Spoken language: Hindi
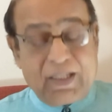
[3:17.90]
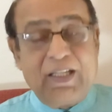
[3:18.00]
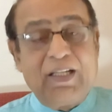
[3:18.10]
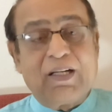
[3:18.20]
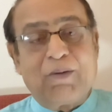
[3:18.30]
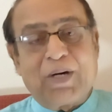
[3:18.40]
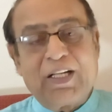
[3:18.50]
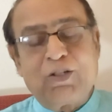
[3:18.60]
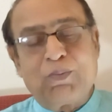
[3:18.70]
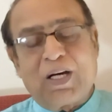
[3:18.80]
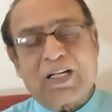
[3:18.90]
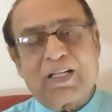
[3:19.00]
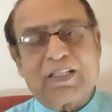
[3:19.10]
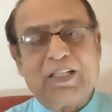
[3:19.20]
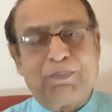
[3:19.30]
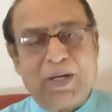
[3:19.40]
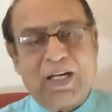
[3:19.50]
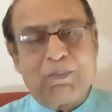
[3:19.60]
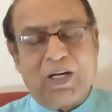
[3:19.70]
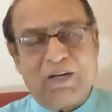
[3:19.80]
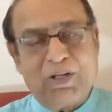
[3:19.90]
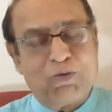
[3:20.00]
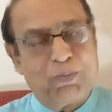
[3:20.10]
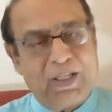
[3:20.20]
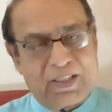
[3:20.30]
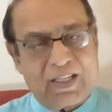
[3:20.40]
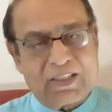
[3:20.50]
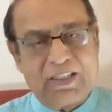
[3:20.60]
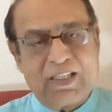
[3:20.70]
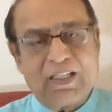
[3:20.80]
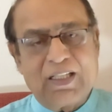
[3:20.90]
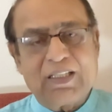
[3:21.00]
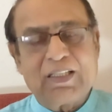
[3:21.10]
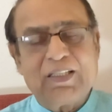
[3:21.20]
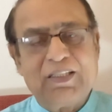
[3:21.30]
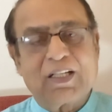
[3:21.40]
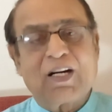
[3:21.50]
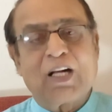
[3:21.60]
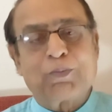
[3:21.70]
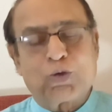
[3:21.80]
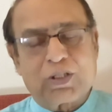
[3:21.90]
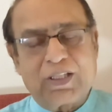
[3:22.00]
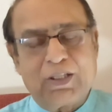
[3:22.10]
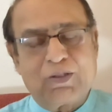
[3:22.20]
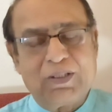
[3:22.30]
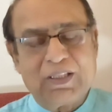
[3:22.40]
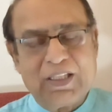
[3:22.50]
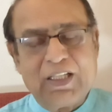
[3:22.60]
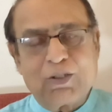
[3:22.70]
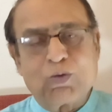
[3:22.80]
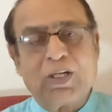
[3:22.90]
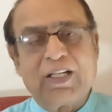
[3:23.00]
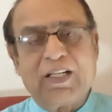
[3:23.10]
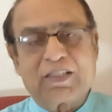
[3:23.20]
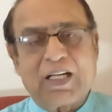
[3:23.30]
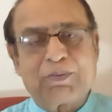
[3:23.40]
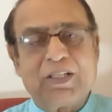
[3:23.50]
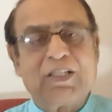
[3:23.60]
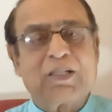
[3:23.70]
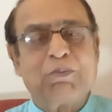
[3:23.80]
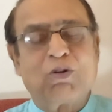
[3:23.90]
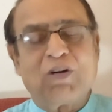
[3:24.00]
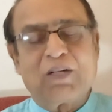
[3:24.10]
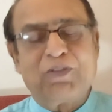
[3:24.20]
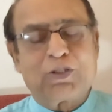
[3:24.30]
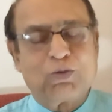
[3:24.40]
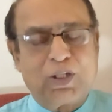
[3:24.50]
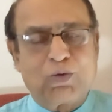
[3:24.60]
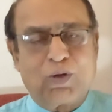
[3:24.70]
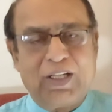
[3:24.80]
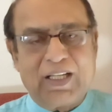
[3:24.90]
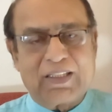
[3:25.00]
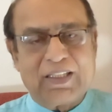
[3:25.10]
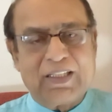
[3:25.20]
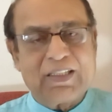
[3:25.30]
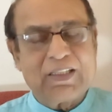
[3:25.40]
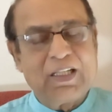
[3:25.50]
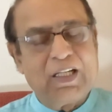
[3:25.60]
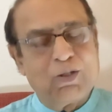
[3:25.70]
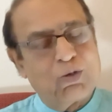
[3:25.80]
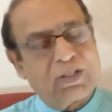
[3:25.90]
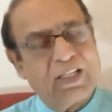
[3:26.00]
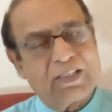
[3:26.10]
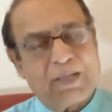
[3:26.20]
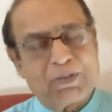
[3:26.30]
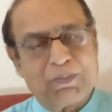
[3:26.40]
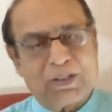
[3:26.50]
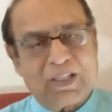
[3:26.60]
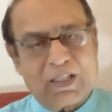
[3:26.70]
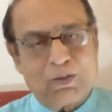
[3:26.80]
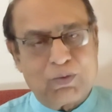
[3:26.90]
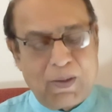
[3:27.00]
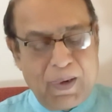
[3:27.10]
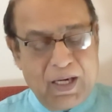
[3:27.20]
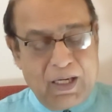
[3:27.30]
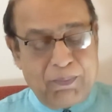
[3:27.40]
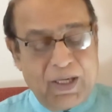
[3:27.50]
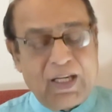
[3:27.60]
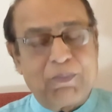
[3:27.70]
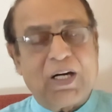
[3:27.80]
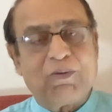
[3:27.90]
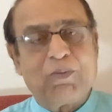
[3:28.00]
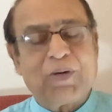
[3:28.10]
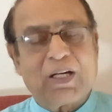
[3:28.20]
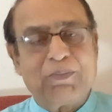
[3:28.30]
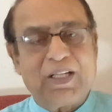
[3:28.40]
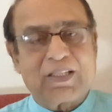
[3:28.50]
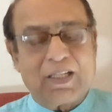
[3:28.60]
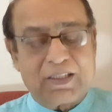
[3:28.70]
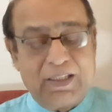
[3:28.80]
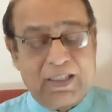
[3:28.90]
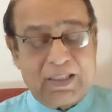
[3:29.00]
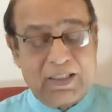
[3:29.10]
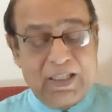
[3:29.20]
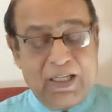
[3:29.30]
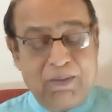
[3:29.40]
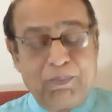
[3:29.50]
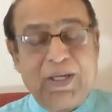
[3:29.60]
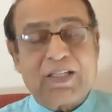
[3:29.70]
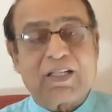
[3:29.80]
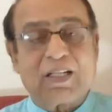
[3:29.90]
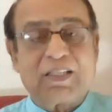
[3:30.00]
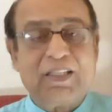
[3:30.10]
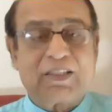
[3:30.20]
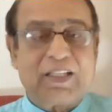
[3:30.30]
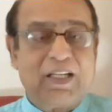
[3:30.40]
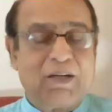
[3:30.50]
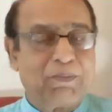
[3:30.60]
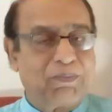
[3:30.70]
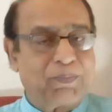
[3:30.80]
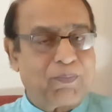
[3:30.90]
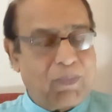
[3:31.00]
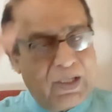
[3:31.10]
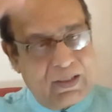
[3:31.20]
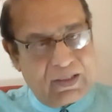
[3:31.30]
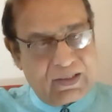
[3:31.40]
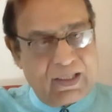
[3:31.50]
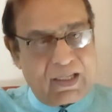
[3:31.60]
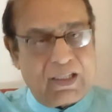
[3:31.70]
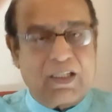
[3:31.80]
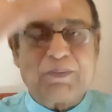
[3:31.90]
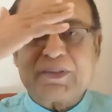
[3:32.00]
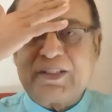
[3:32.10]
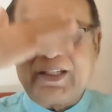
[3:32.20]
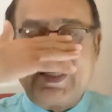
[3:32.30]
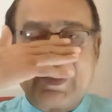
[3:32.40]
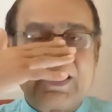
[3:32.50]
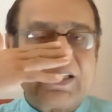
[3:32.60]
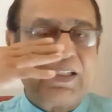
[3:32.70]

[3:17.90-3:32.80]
कि हमारी जो बारह राशियाँ पहला भाव है वो मेष राशि का है ये काल पुरुष की कुंडली के हिसाब से जैसे भगवान विष्णु की कुंडली कहते हैं उसके हिसाब से बता रहा हूँ पहला भाव हमारा मेष राशि है मेष राशि से हम सर चेहरा